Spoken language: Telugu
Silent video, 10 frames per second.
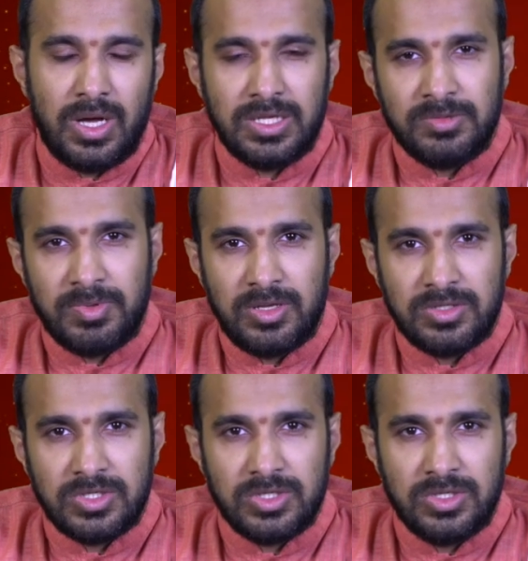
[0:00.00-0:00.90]
ఆ జపాలు
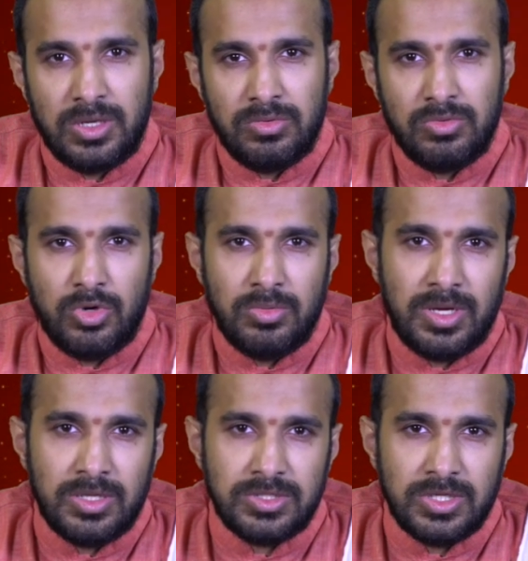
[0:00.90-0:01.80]
చేయిద్దాము
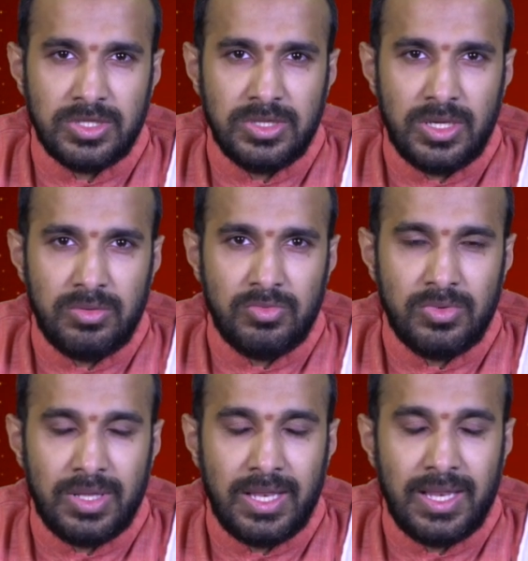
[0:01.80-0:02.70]
హోమాలు చేయిద్దాము
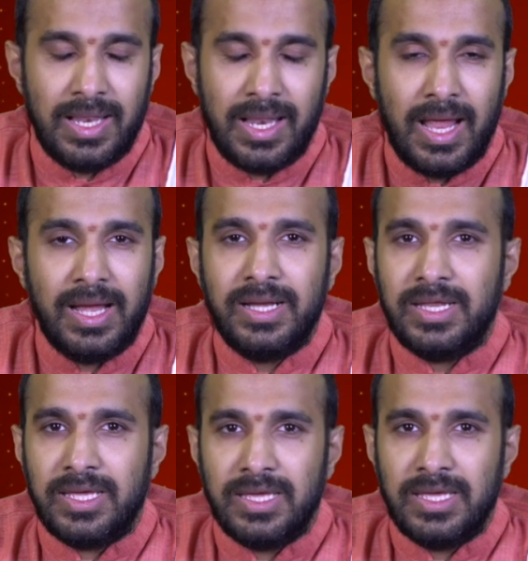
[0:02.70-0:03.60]

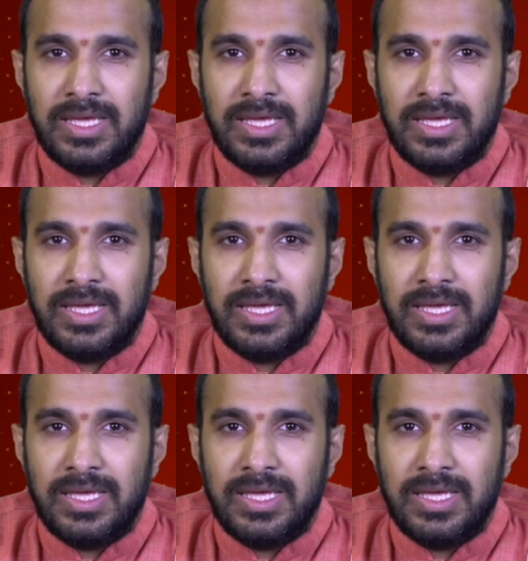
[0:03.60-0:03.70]
లాంటి